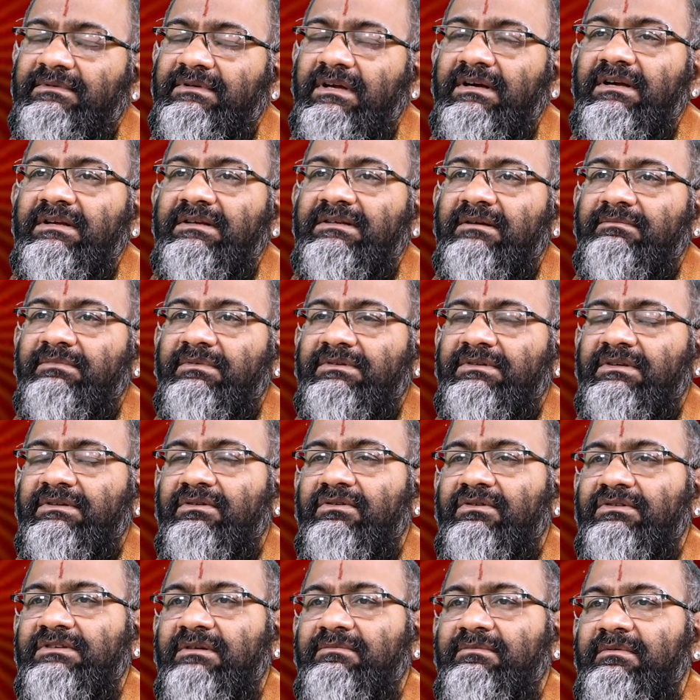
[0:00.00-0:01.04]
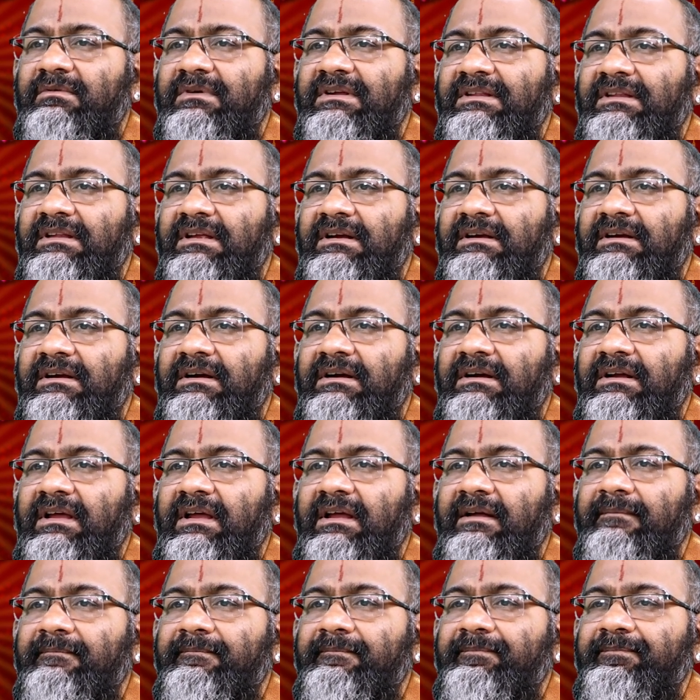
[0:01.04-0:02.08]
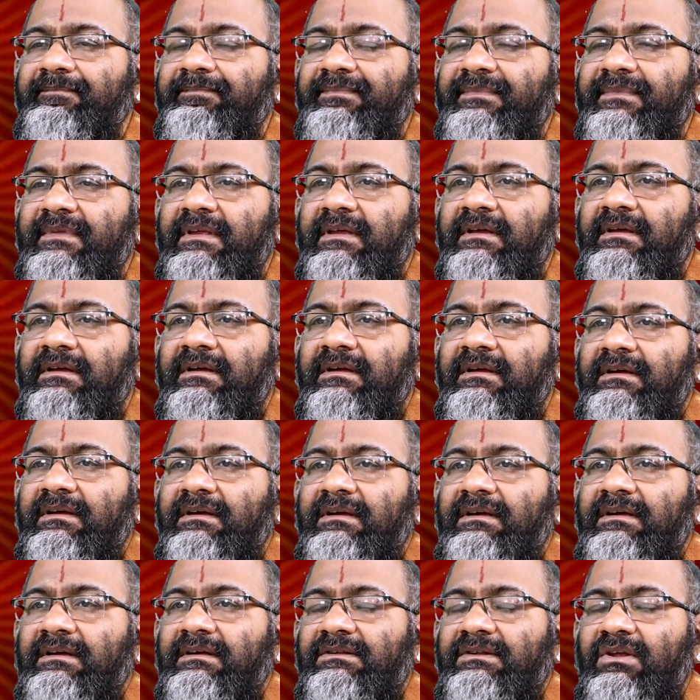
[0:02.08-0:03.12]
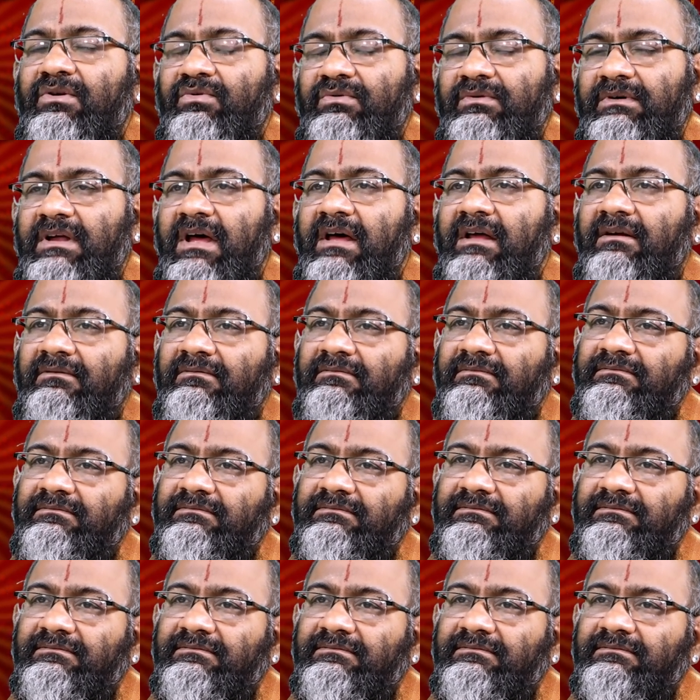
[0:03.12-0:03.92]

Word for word: చండీ సప్తశతిలో చెప్పబడింది ఏంటంటే ఇద్దరు ఉంటారు